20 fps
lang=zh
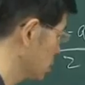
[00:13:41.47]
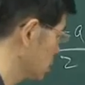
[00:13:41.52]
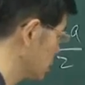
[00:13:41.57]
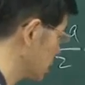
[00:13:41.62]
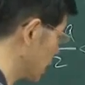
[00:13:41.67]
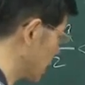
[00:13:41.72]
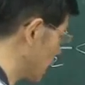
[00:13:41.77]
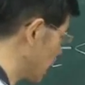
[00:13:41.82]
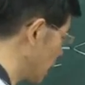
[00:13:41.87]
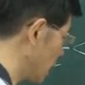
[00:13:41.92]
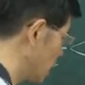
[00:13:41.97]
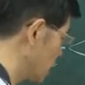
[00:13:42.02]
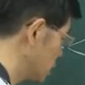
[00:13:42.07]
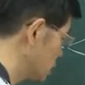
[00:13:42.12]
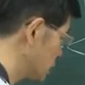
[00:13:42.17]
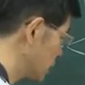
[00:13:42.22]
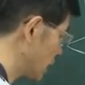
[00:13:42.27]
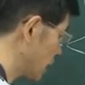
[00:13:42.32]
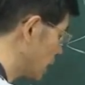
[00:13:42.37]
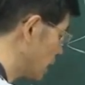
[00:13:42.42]
则
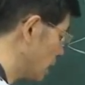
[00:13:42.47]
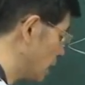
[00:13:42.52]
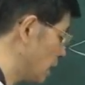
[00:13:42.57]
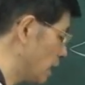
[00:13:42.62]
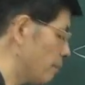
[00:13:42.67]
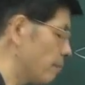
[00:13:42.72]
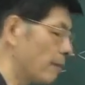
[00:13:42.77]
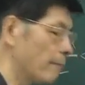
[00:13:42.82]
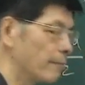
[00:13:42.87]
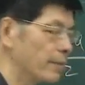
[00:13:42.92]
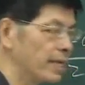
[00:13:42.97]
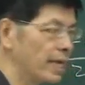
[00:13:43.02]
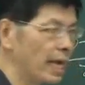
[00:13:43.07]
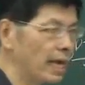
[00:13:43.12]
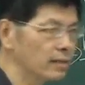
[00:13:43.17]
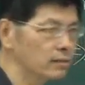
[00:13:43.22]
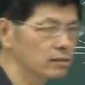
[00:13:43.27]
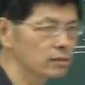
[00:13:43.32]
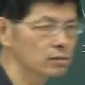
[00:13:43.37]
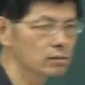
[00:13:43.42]
这个 limit
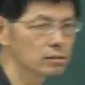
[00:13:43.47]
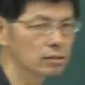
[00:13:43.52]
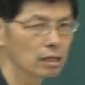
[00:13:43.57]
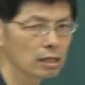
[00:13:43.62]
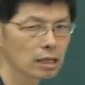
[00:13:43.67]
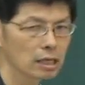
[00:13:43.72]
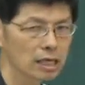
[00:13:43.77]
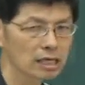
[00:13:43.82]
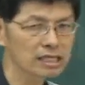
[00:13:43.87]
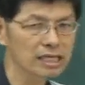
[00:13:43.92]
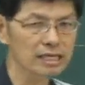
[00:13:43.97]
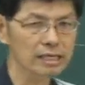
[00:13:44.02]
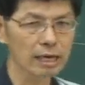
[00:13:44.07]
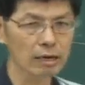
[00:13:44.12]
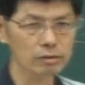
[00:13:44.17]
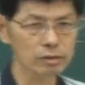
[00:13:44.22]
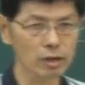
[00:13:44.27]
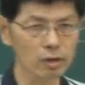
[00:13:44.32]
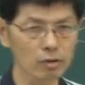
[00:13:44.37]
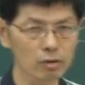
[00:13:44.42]
b_n 一定
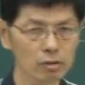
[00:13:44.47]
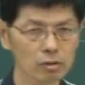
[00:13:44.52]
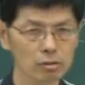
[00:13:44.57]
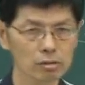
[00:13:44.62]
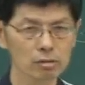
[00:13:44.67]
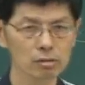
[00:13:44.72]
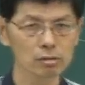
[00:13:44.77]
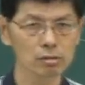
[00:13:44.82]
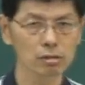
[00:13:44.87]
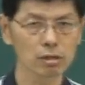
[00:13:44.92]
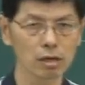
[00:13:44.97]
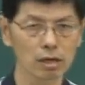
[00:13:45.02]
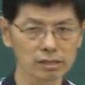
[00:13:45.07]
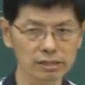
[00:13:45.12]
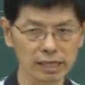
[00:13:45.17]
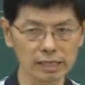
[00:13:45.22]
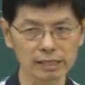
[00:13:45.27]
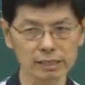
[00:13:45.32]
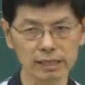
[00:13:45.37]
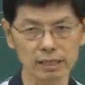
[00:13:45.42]
要有，而
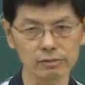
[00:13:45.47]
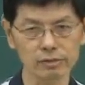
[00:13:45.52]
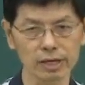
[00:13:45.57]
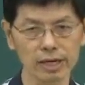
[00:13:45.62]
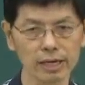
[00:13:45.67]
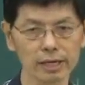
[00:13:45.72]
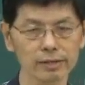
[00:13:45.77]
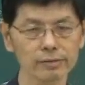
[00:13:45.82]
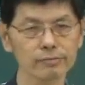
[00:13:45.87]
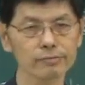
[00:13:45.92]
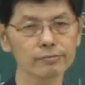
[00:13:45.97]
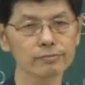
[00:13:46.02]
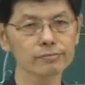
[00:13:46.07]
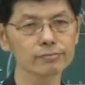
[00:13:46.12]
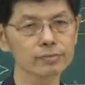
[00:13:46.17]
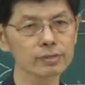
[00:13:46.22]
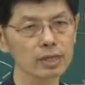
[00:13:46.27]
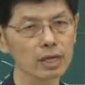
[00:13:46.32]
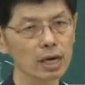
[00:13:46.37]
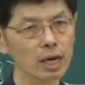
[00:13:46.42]
且就等于
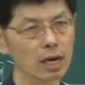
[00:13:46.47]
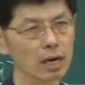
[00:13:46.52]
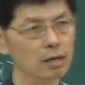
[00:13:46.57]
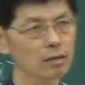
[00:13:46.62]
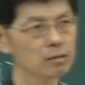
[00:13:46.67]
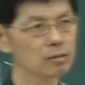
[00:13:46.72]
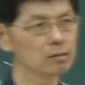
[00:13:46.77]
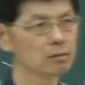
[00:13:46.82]
a，啊，